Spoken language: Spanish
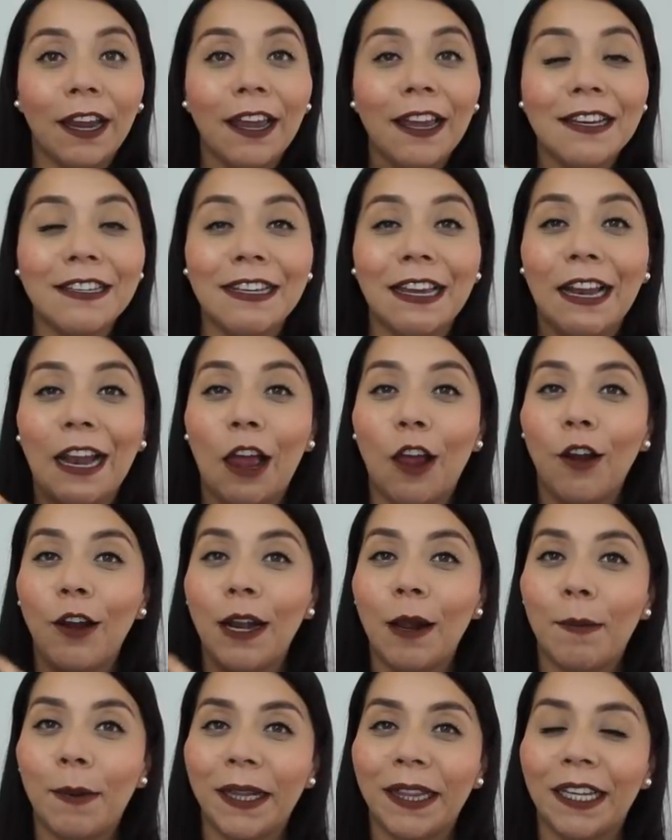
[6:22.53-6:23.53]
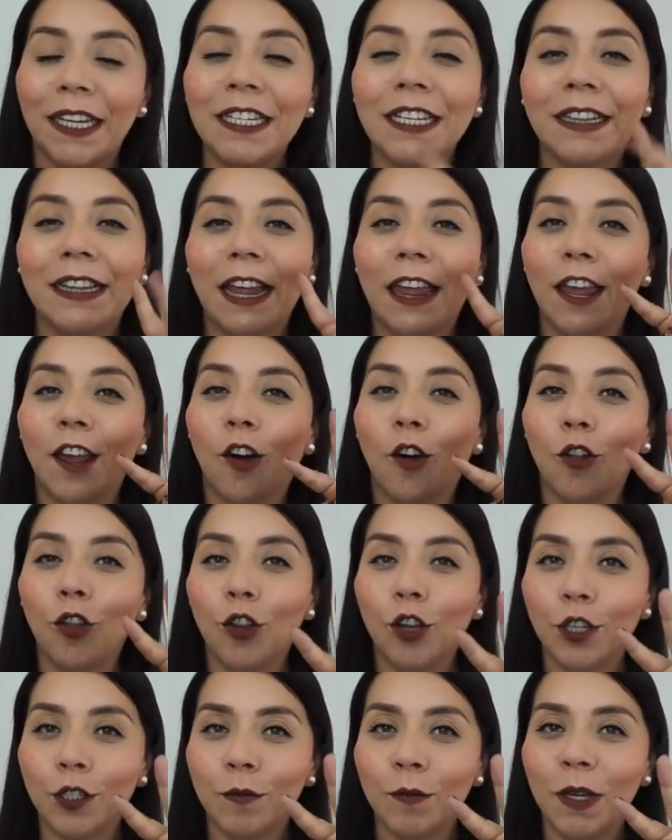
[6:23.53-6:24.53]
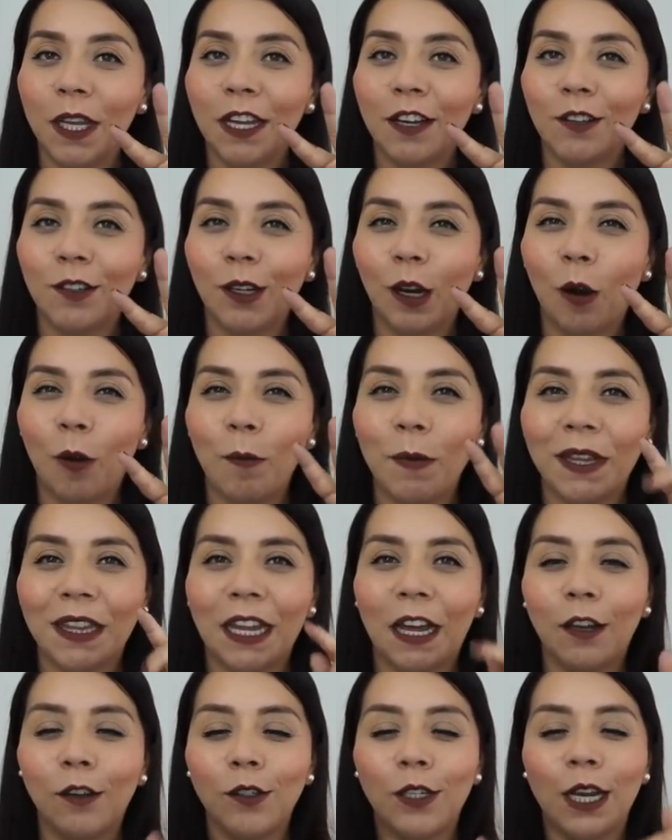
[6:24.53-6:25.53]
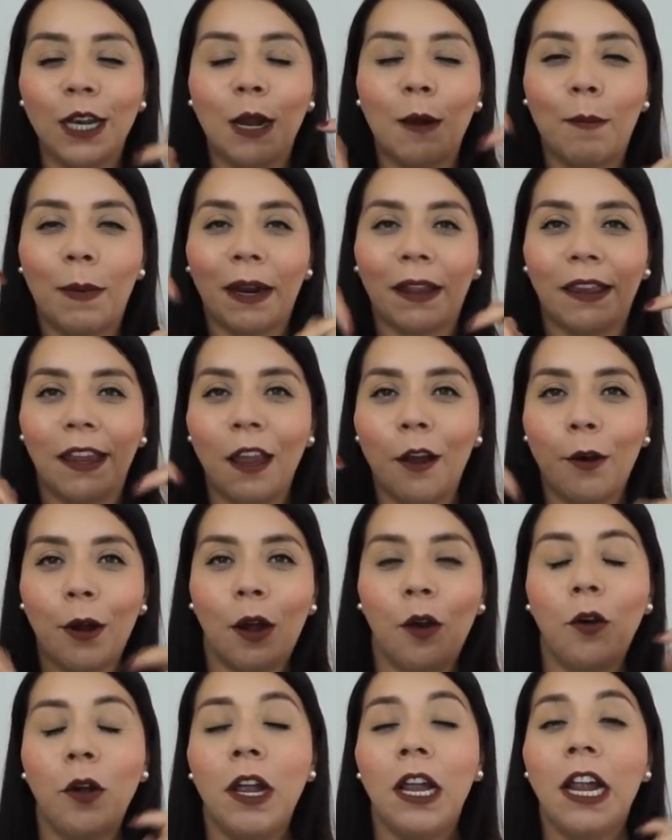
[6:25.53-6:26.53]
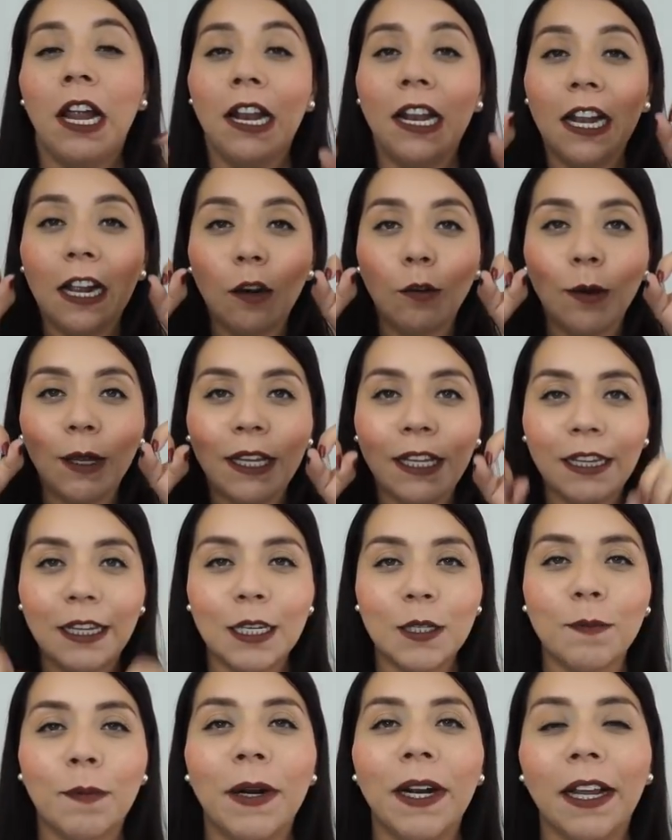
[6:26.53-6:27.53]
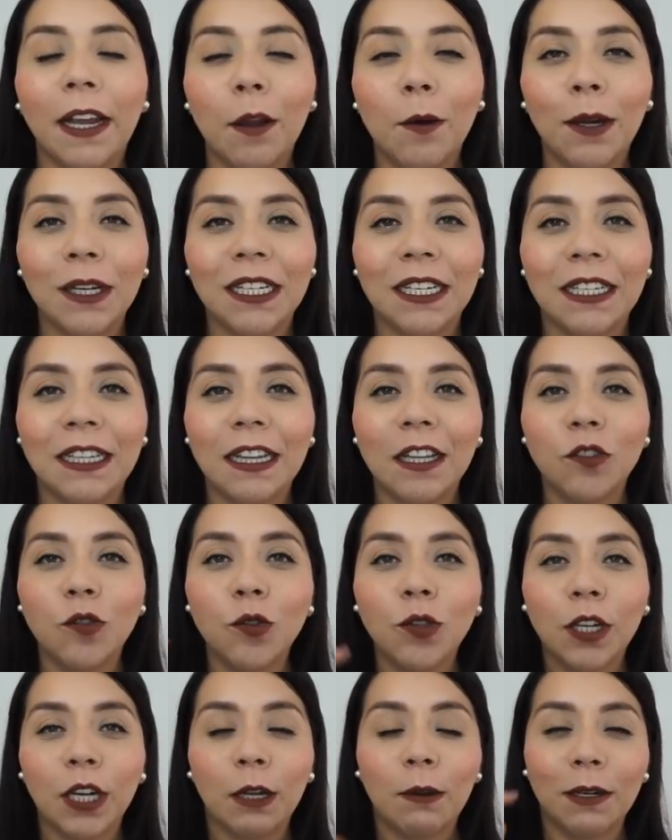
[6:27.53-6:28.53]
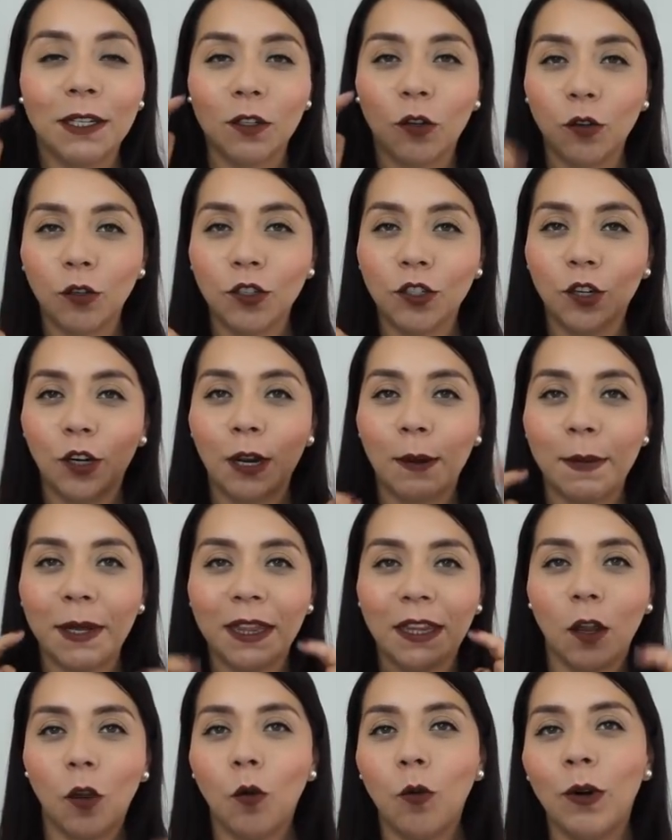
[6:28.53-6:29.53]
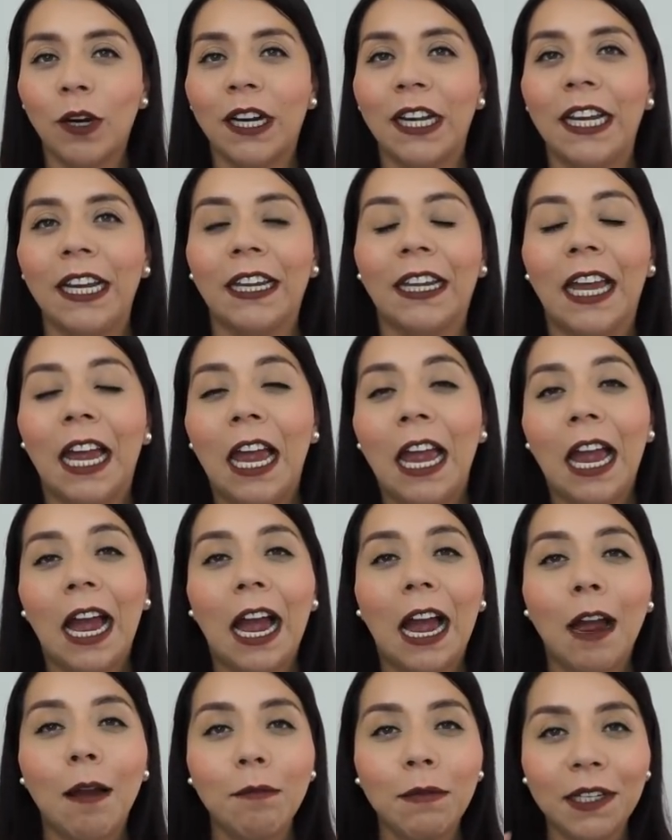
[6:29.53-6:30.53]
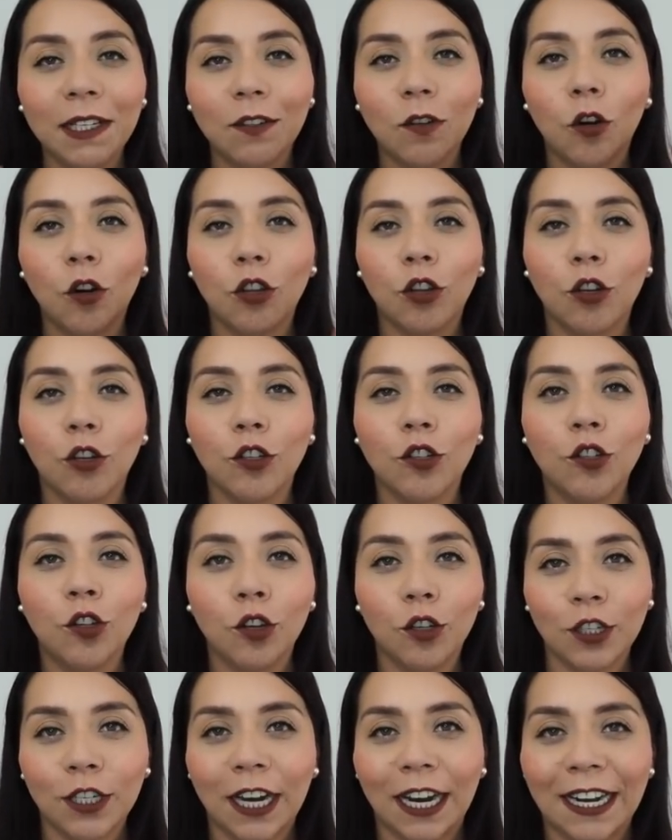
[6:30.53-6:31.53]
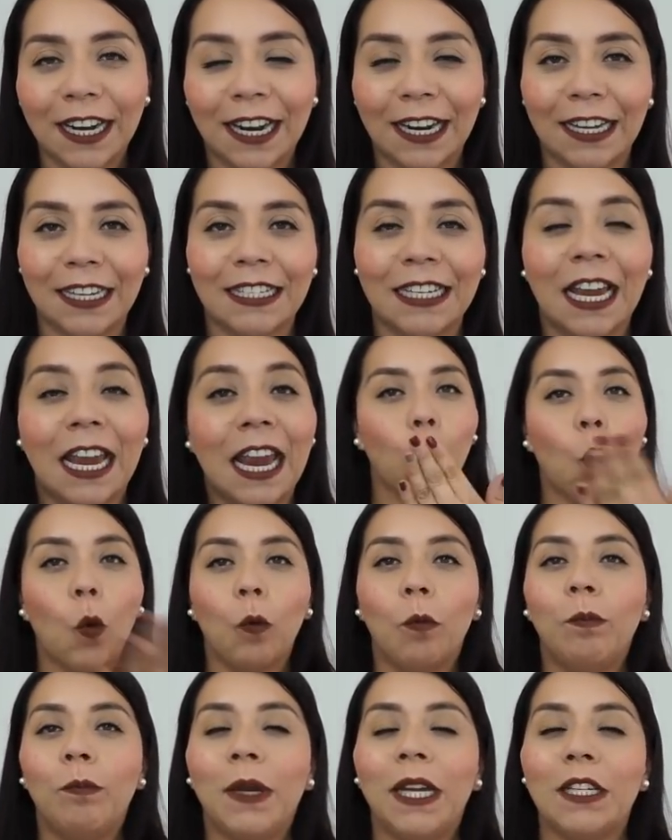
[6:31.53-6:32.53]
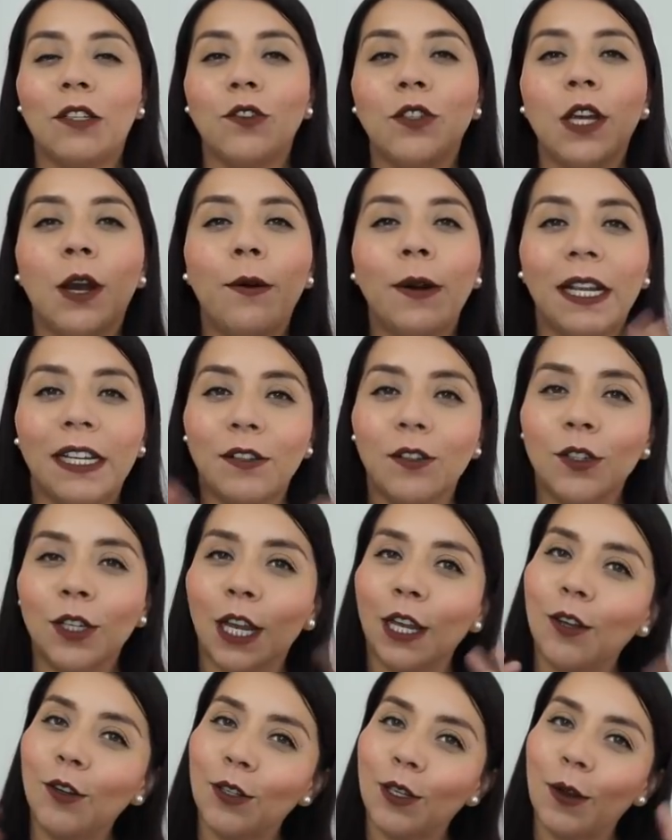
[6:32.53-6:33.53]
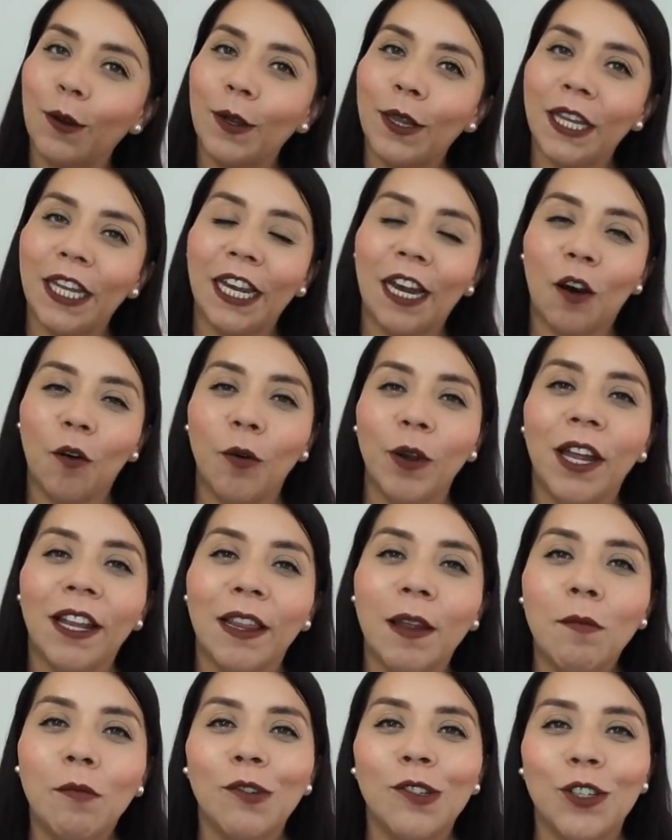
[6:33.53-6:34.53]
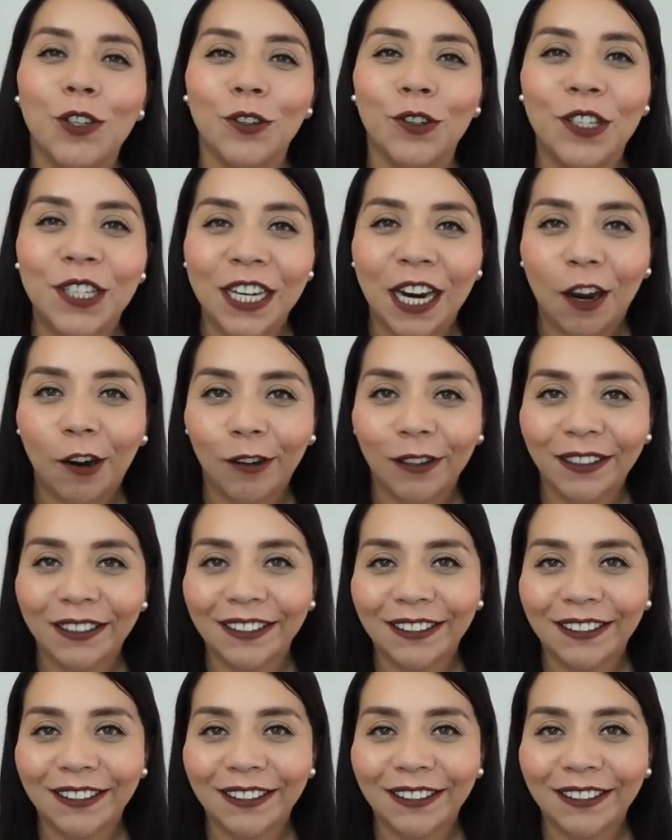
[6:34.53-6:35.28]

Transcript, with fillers: que de este lado de la pantalla te dejo dos videos recomendados y en la parte de abajo las rueditas para que vayas y te suscribas con solamente un clic a mis otros dos canales. Besos y abrazos, que Dios te bendiga, cuídate mucho, chao.